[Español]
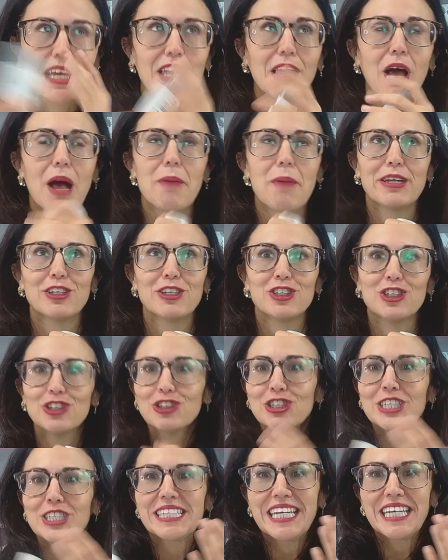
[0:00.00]
A ver, yo no
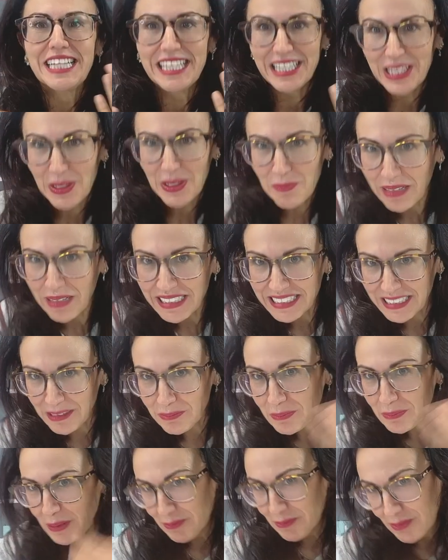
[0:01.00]
sé si a ti te pasa,
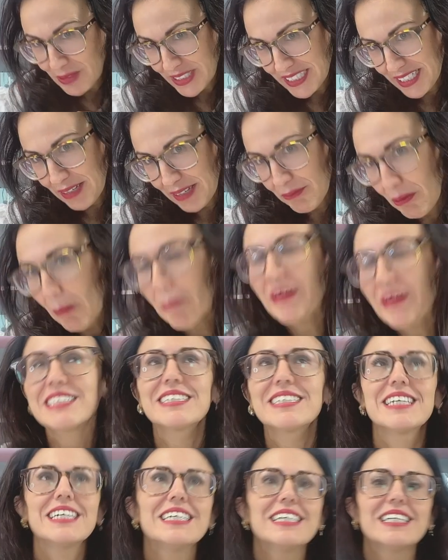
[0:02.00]
pero a mí sí que me
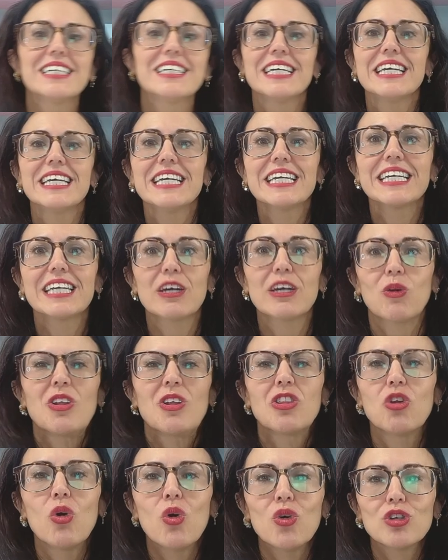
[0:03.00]
pasa, que
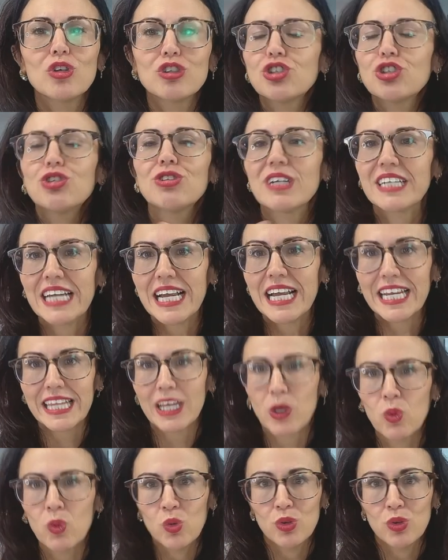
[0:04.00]
cuando yo soy un ar de
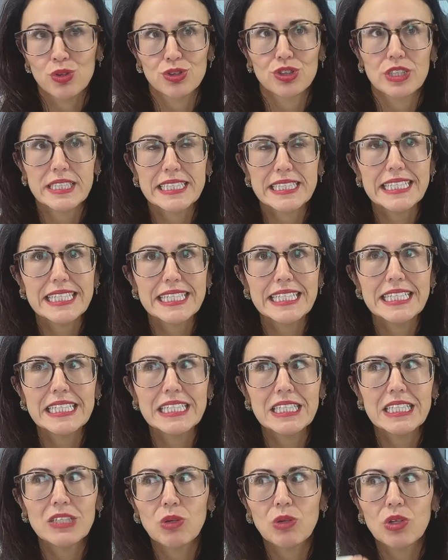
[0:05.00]
culos
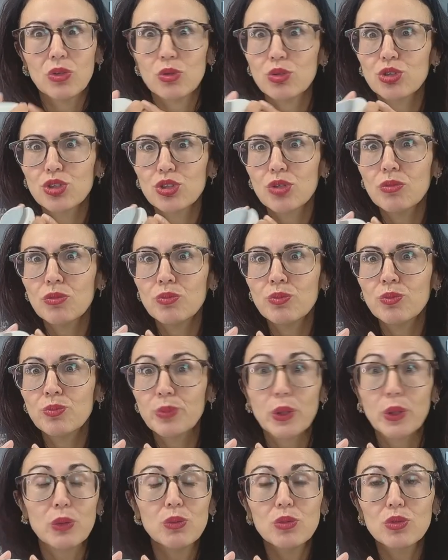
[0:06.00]
y cuando uso un
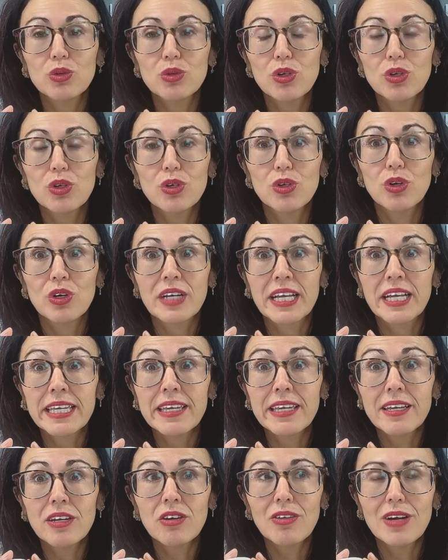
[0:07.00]
producto lo que
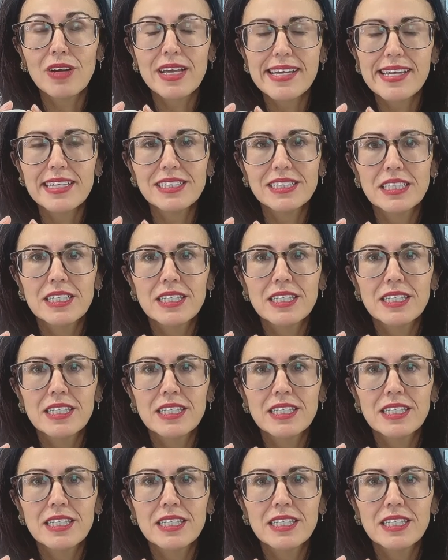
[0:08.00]
quiero es